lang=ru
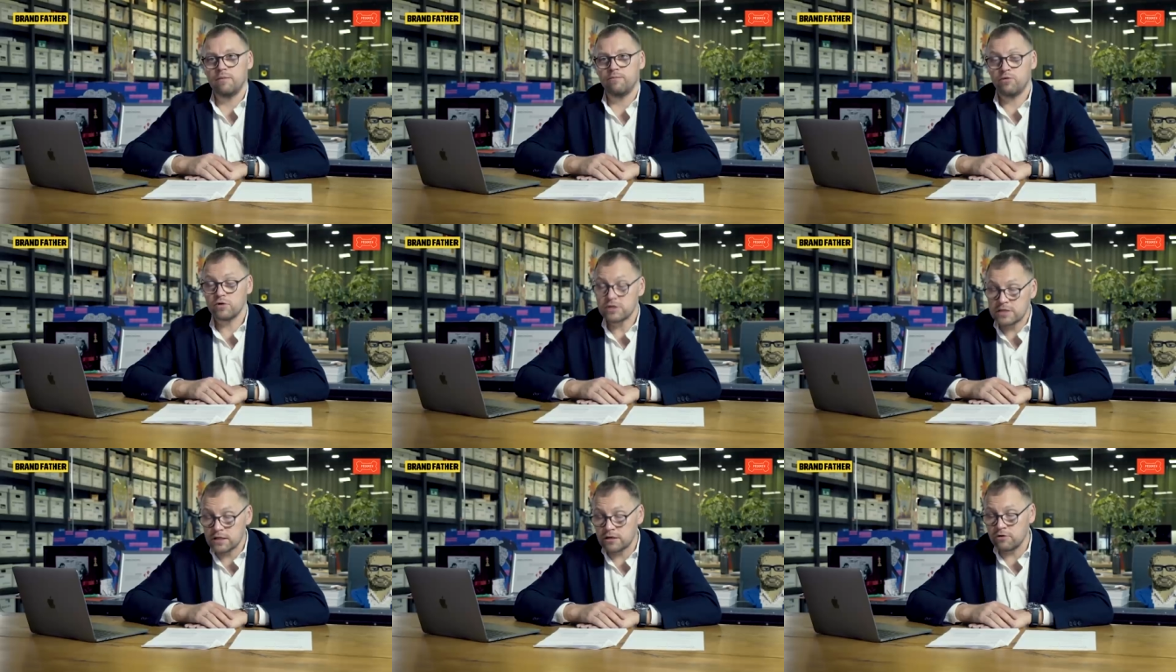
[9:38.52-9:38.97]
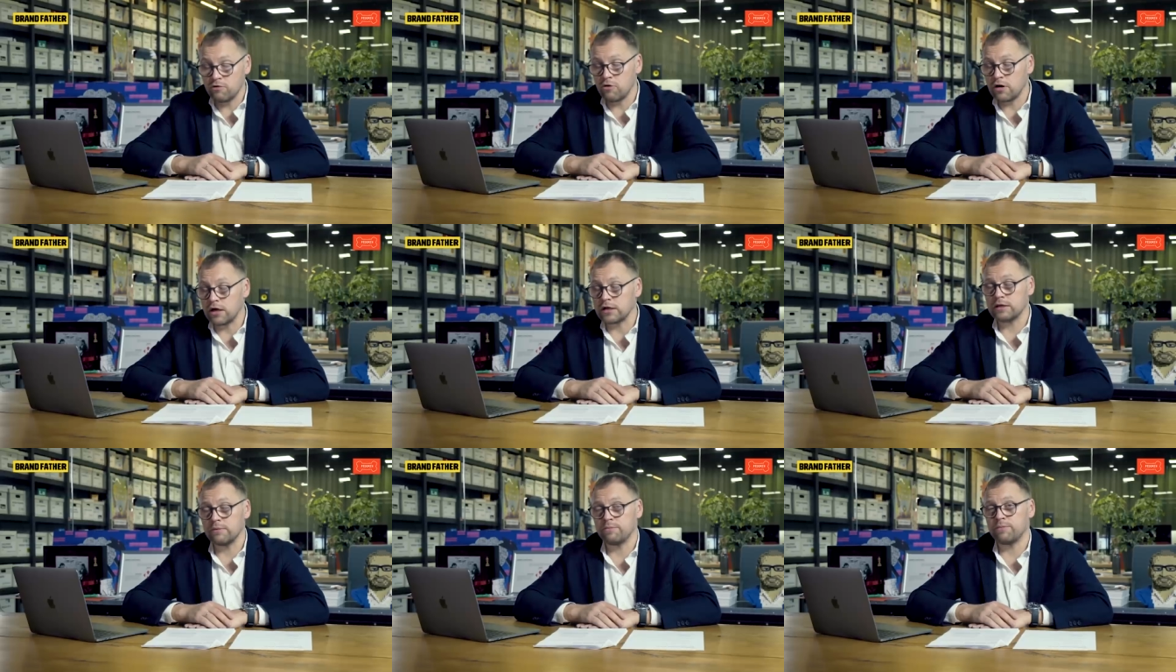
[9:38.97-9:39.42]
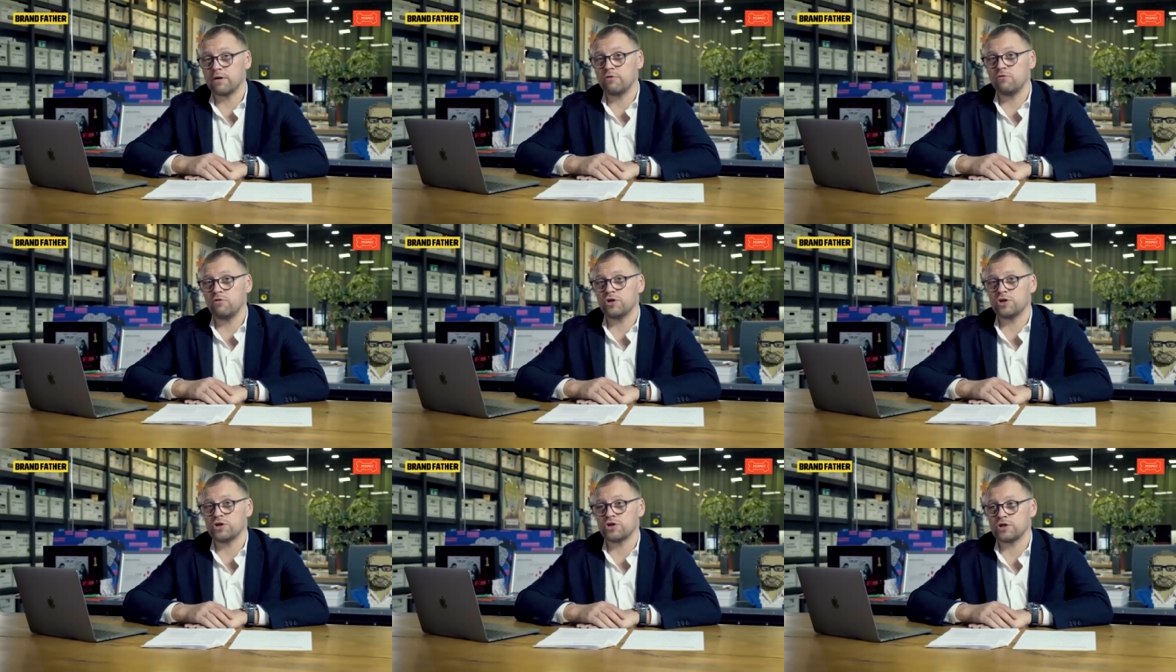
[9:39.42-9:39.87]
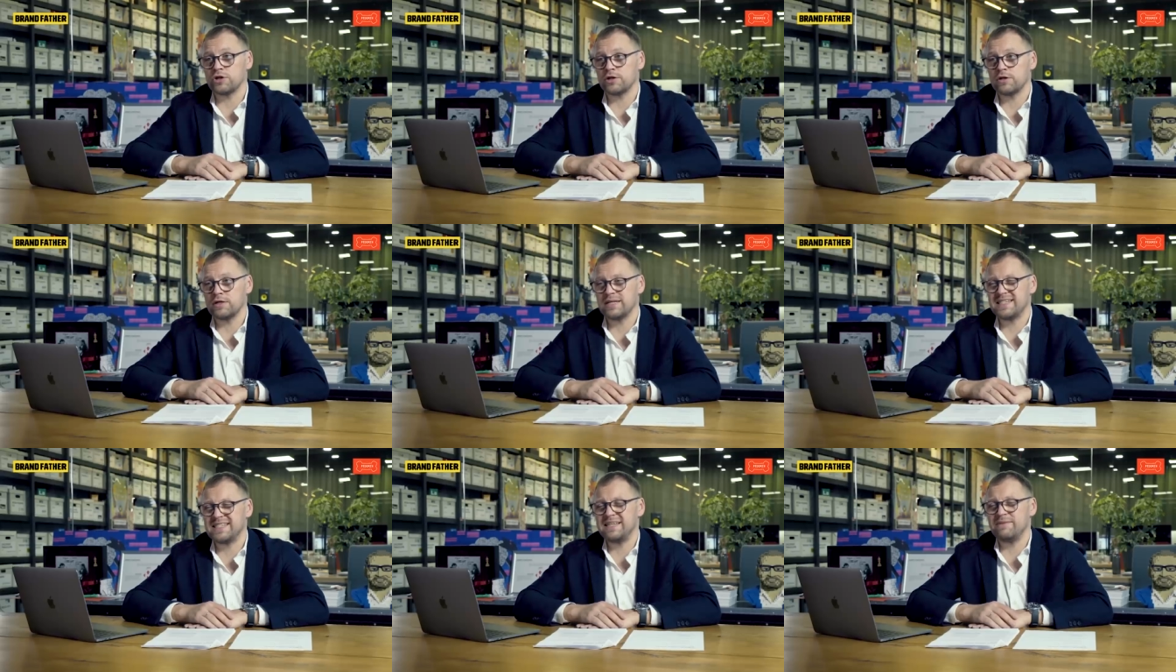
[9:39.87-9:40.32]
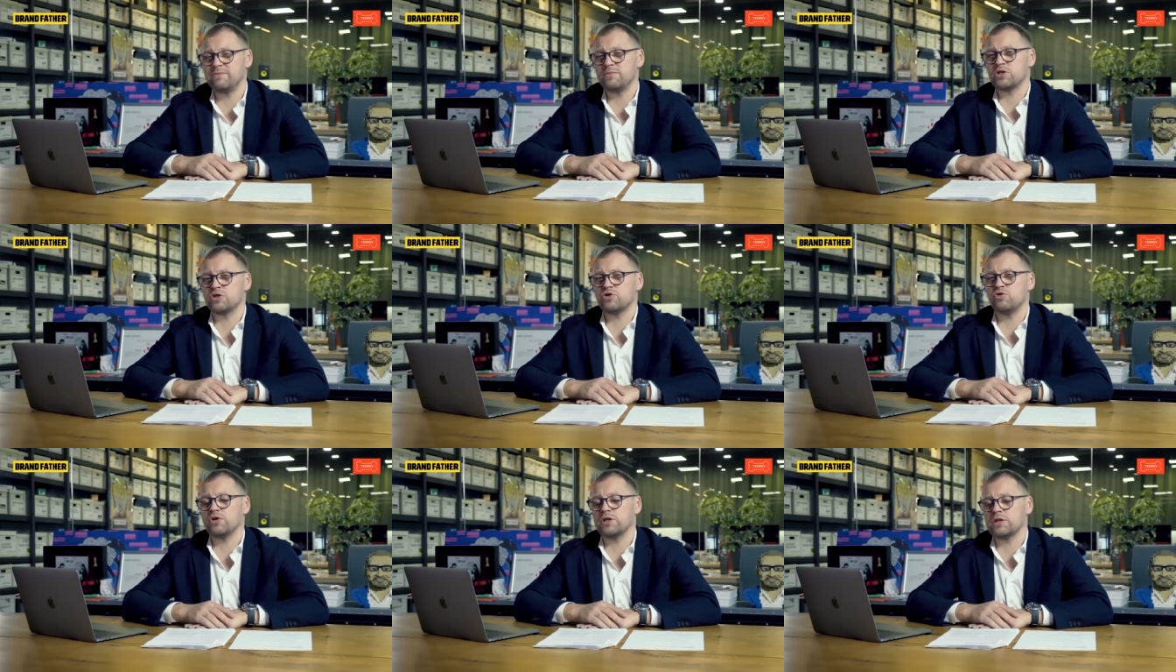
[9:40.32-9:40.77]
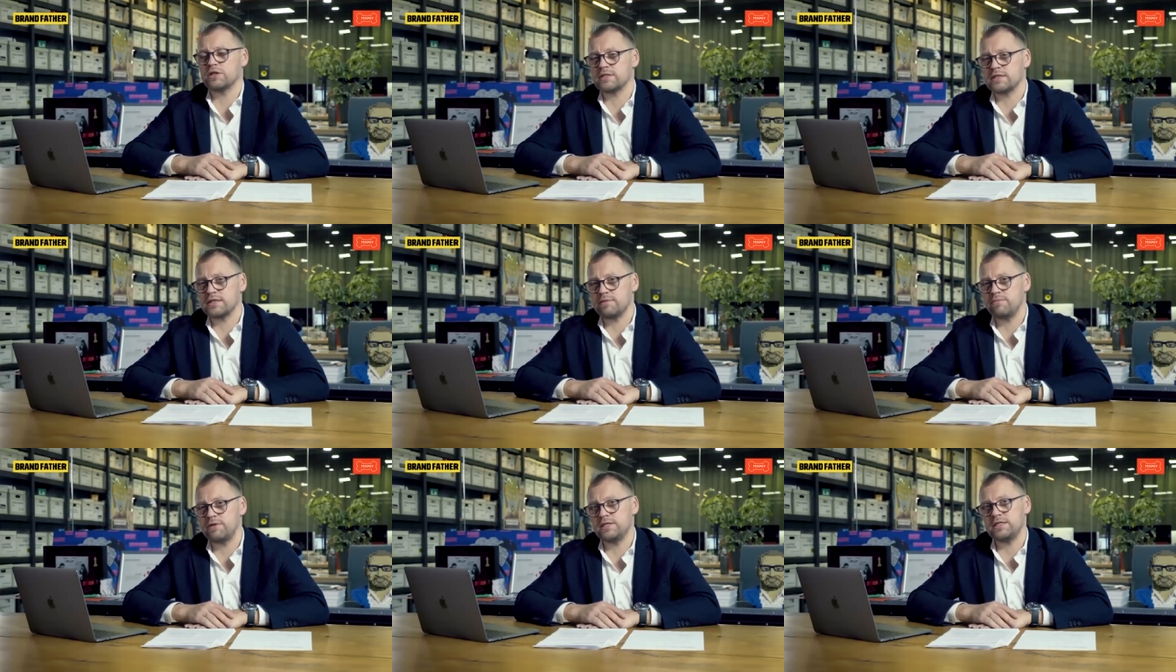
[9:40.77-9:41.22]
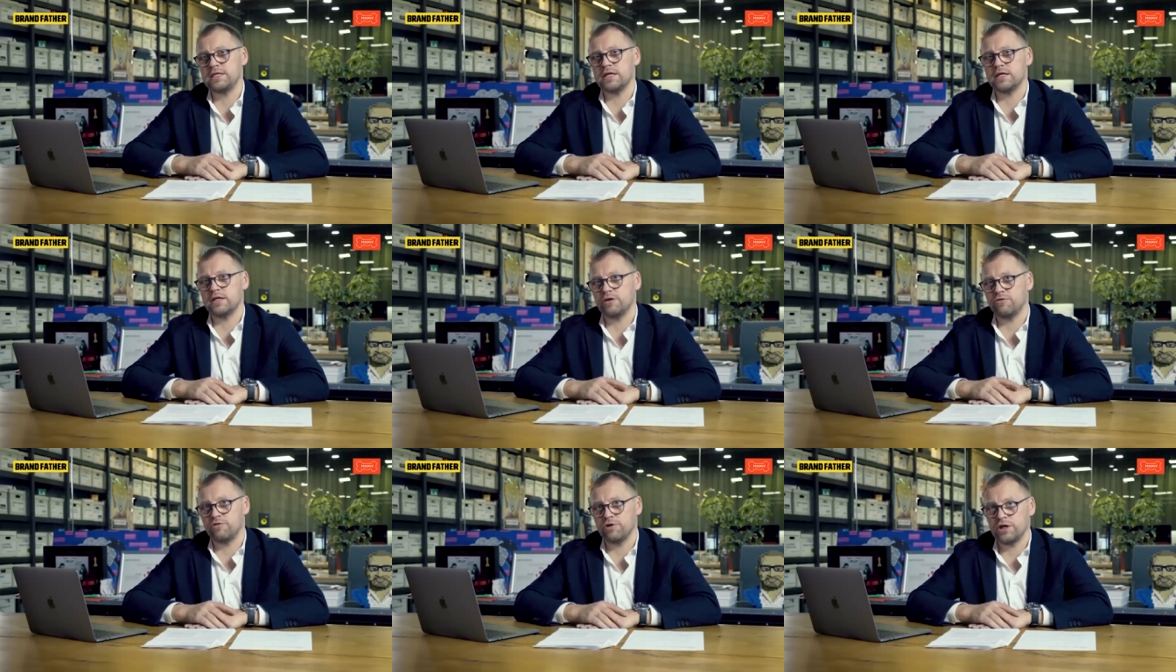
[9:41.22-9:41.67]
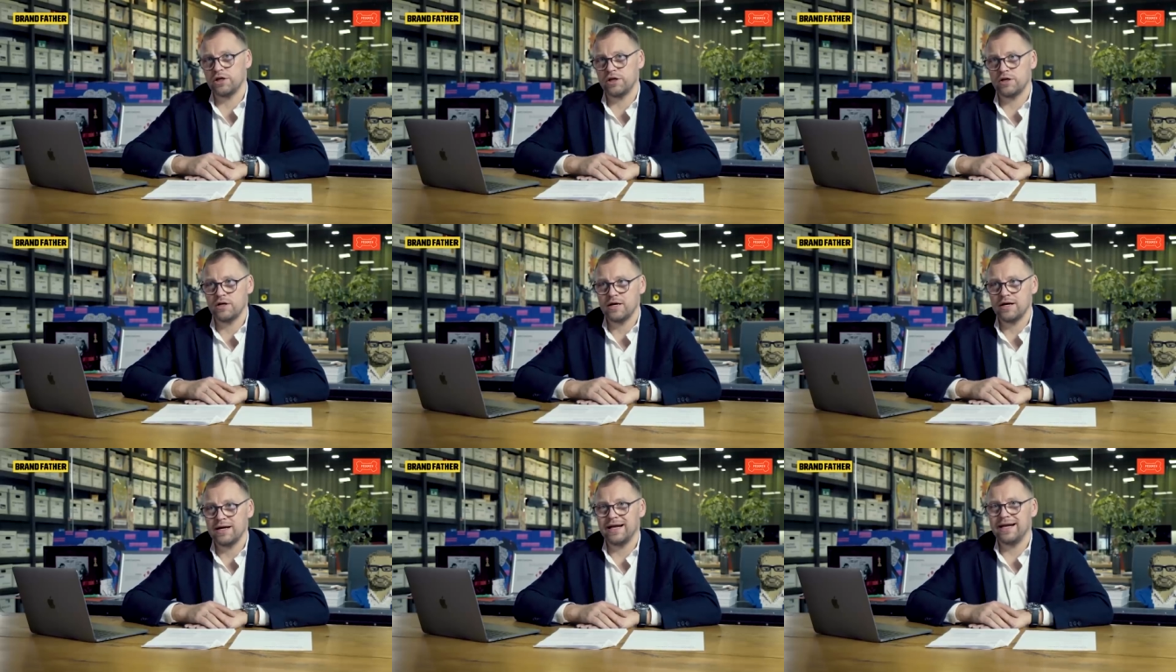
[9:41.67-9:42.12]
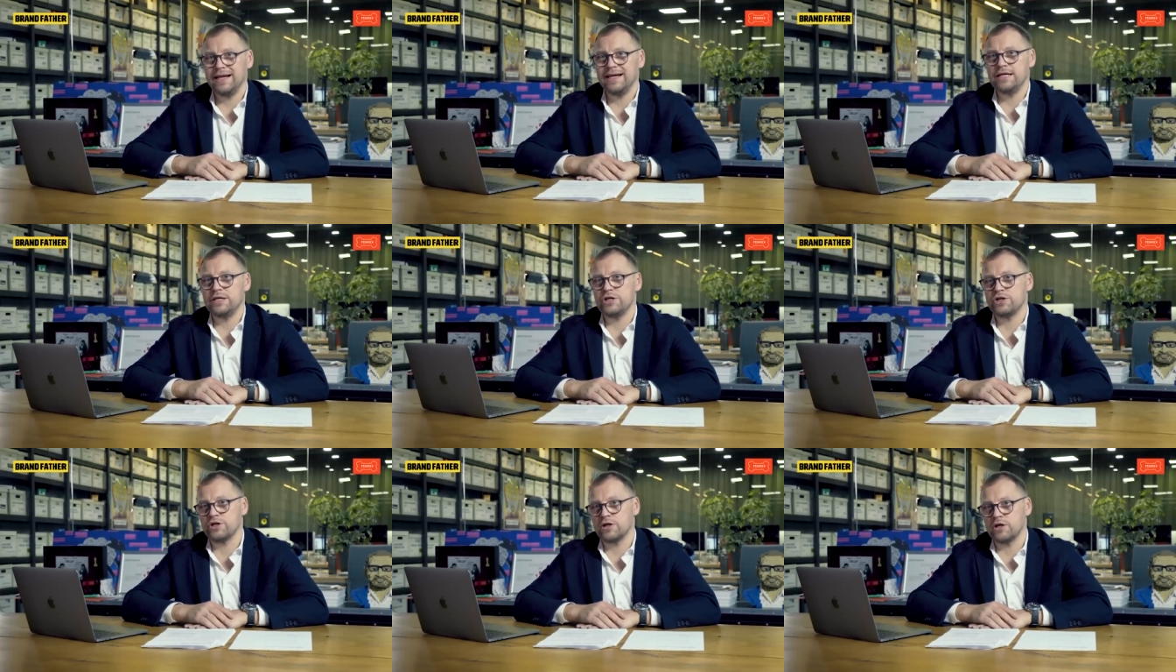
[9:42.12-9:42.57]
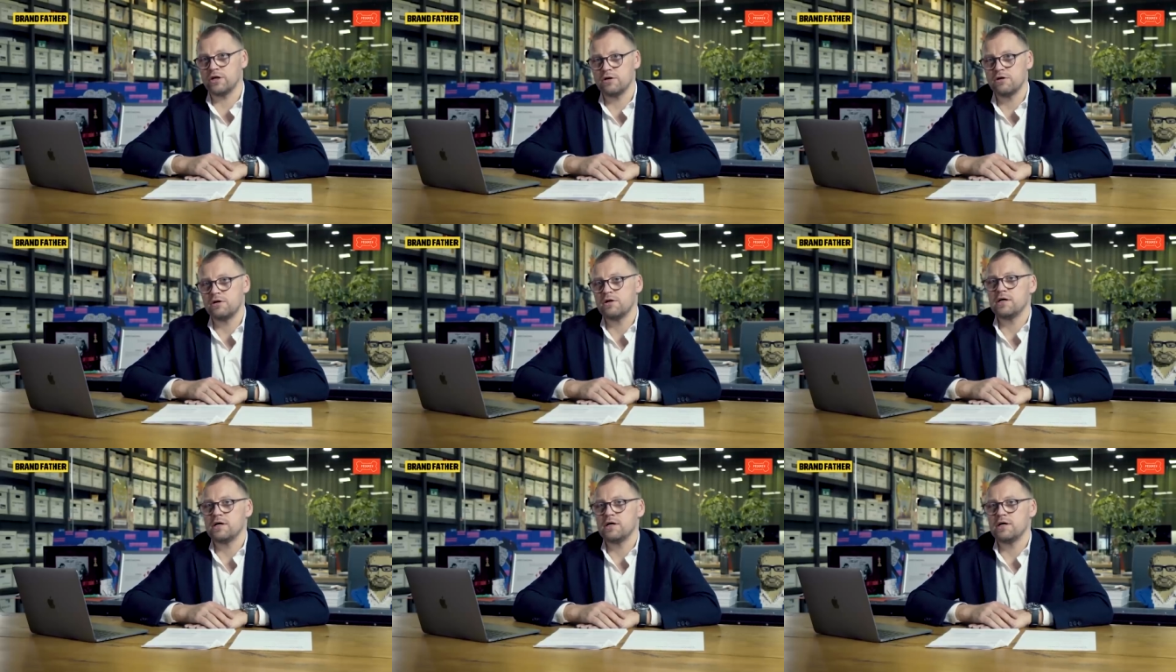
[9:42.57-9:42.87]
После того, как ты проводишь 700 собеседований лично,